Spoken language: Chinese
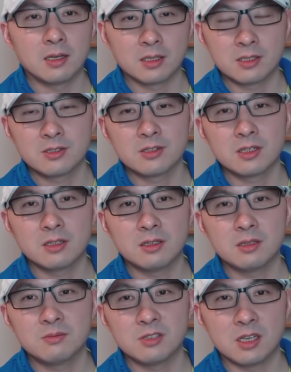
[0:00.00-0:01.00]
但是这个
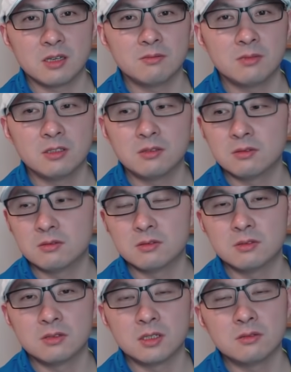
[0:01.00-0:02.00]
呢，目前没有
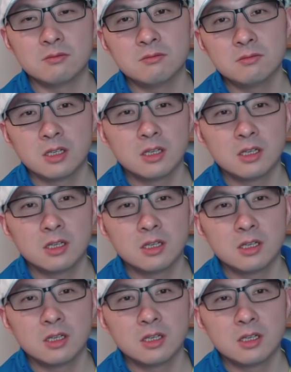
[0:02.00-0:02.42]
人